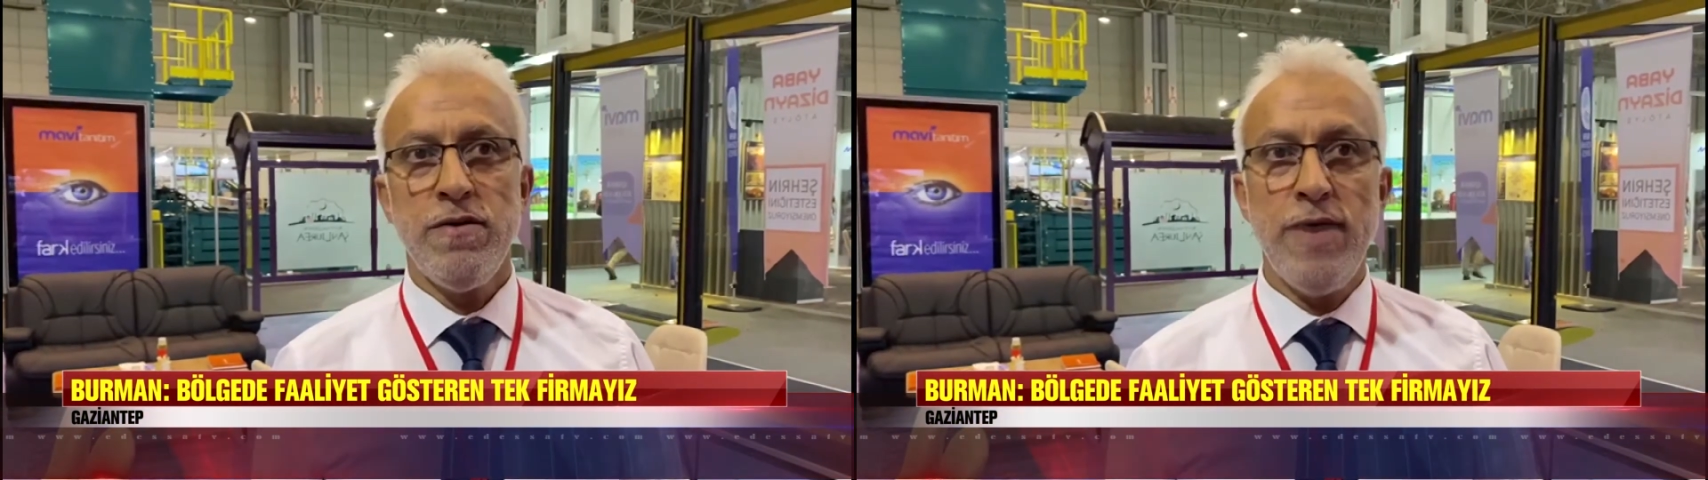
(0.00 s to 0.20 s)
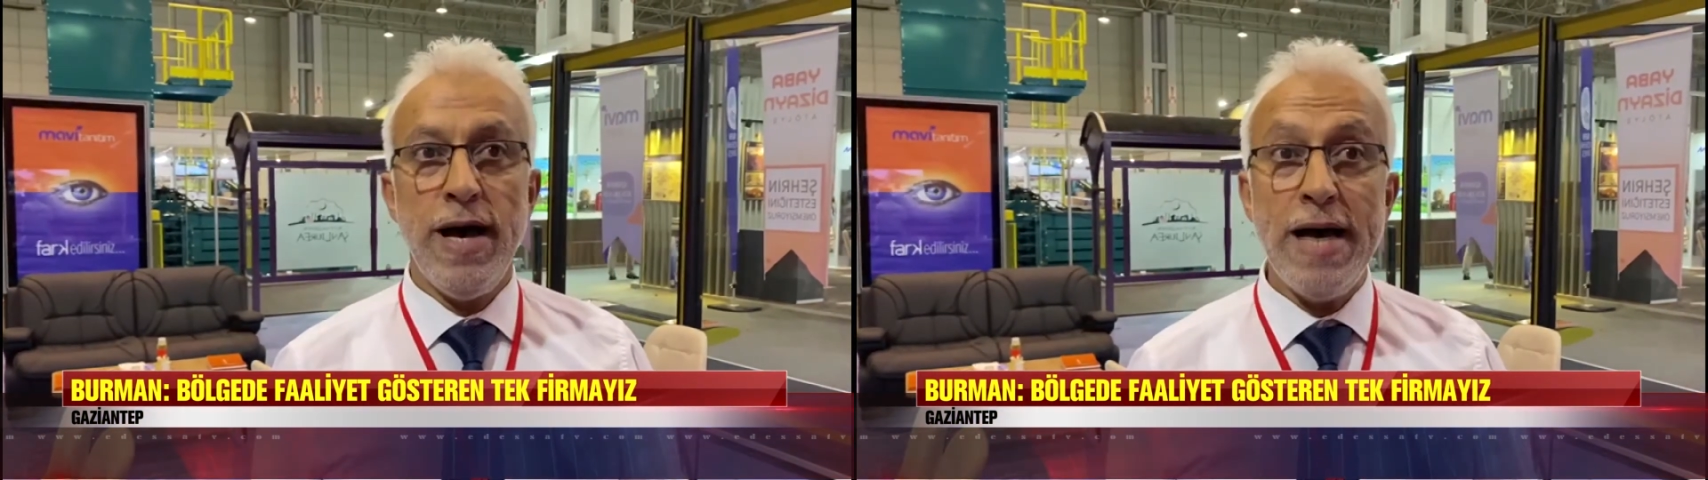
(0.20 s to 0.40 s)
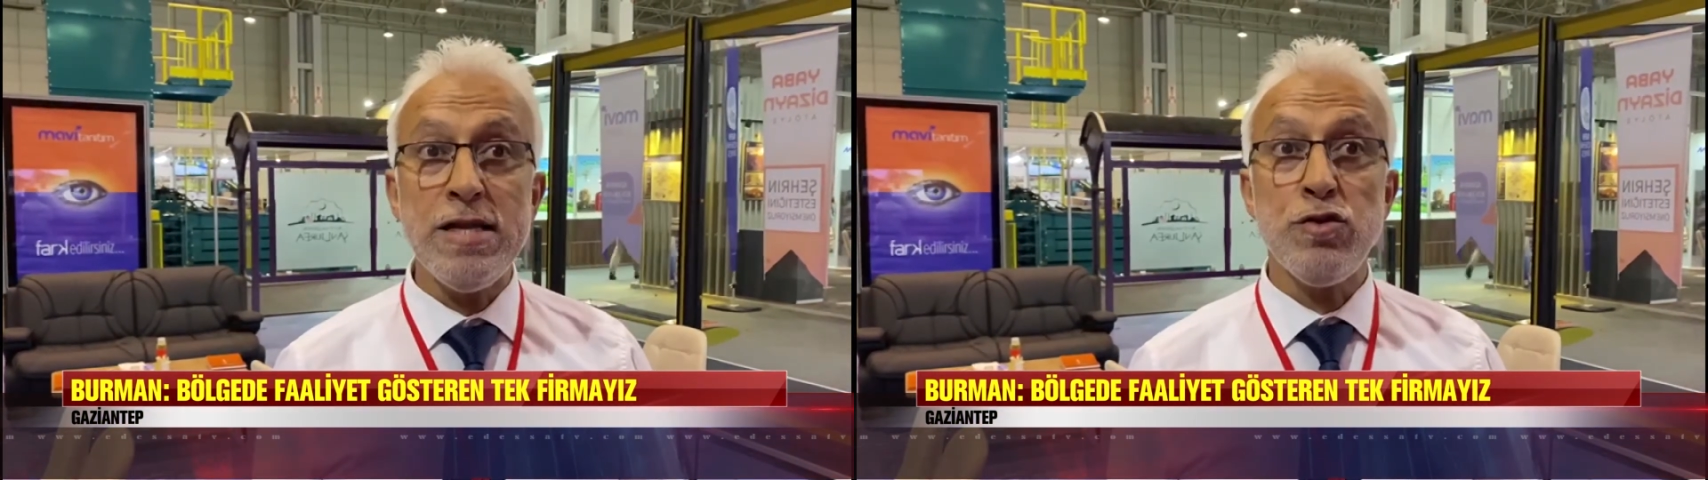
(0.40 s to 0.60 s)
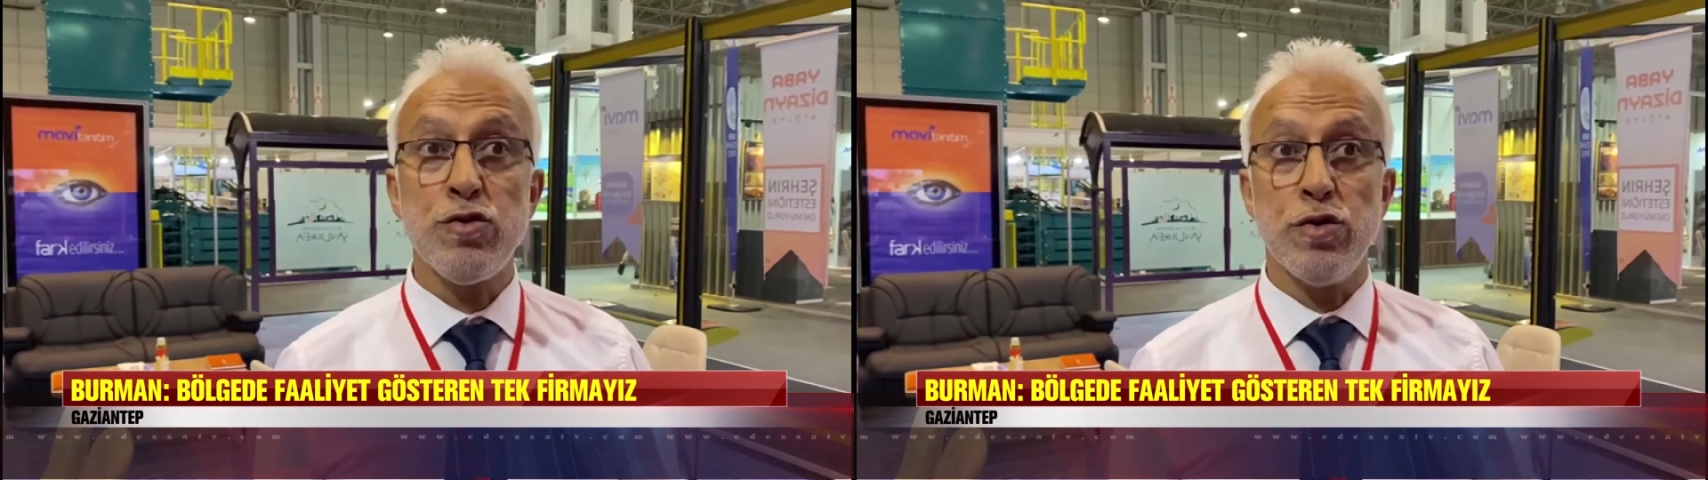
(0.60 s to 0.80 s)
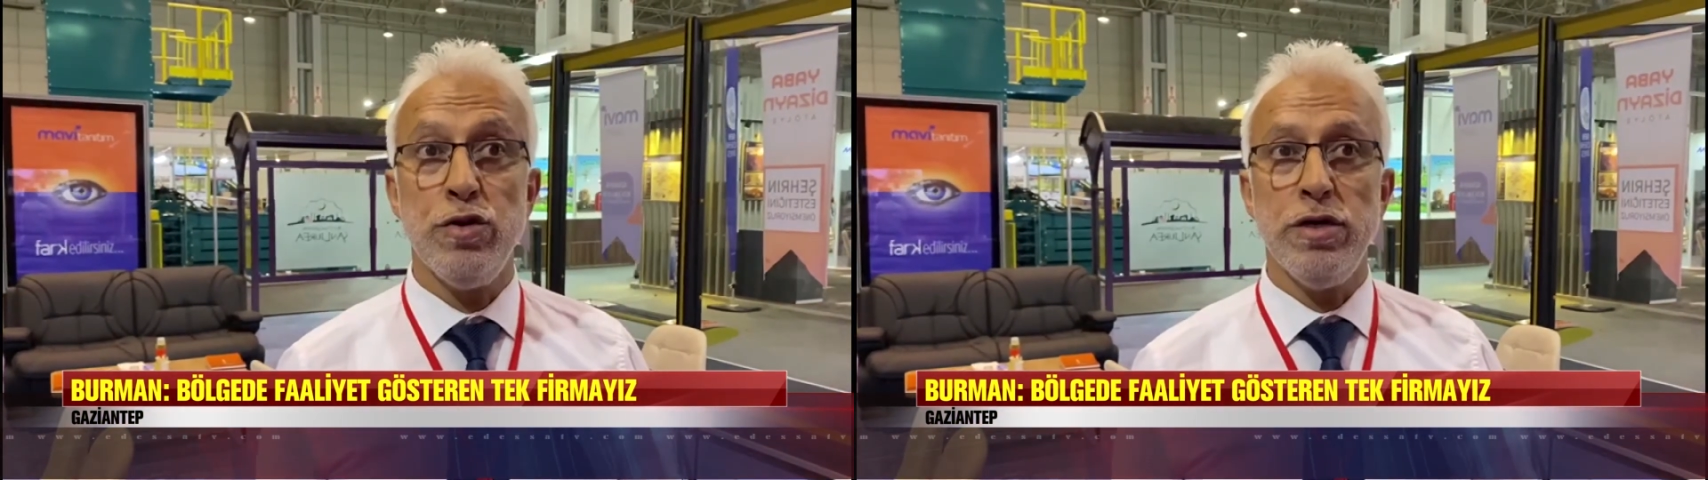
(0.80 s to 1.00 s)
ve her
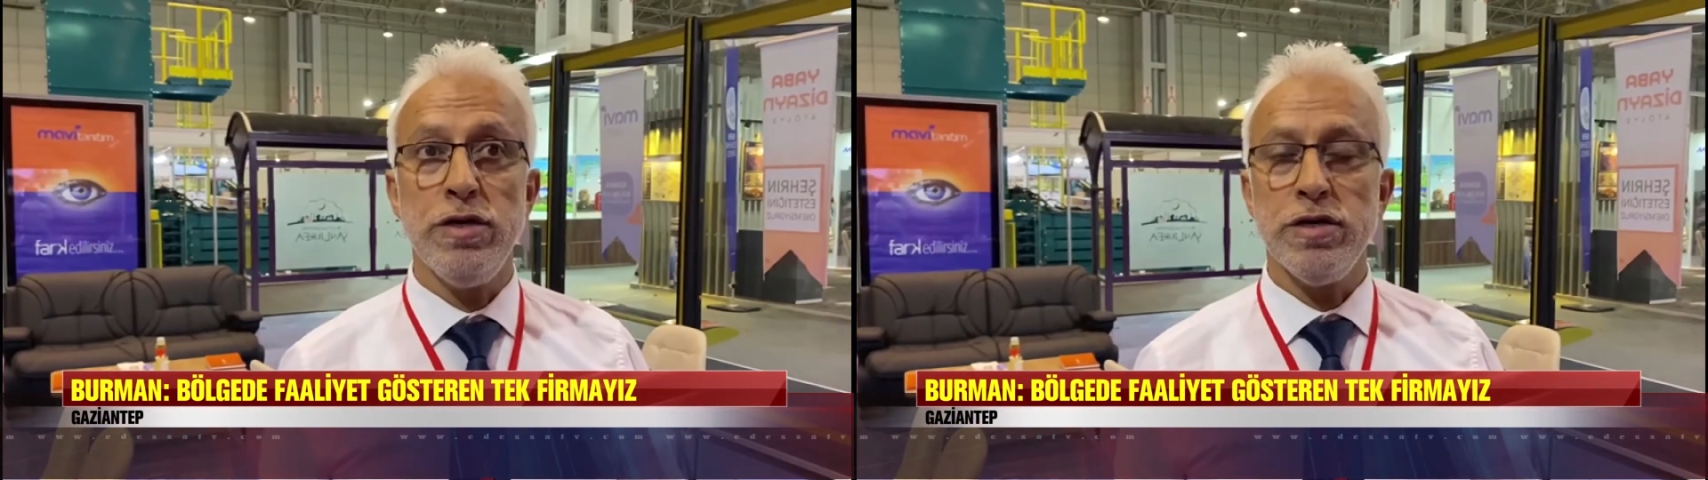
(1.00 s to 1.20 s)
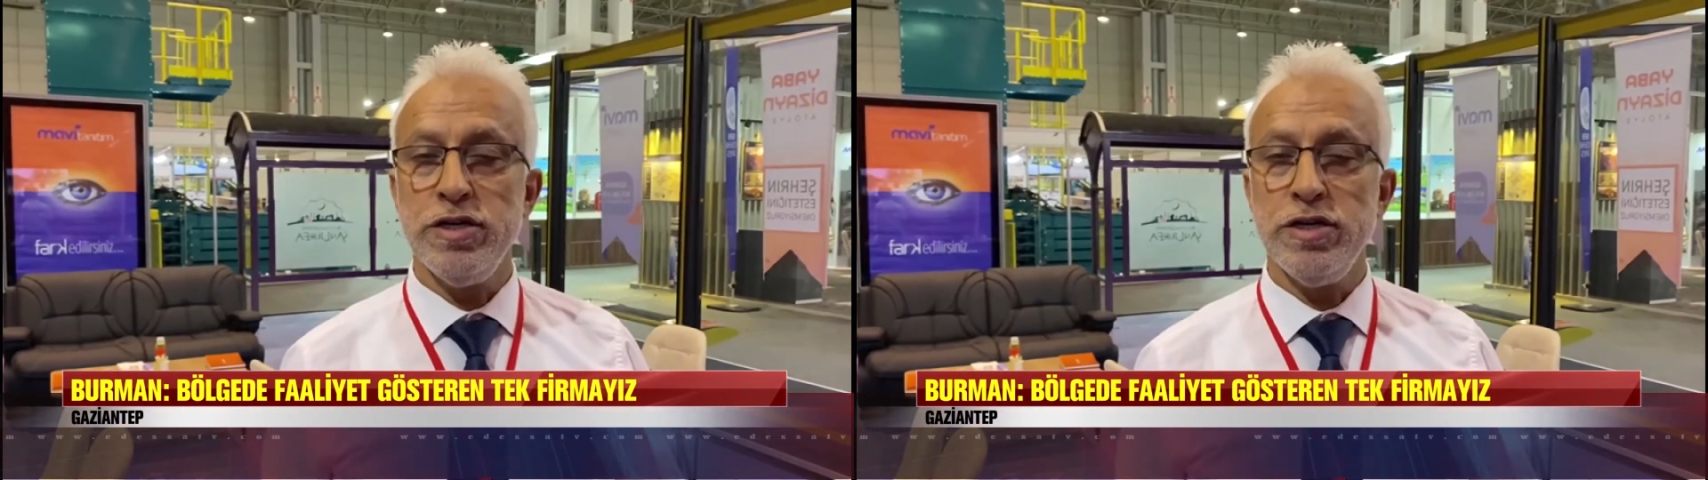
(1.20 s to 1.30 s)
türlü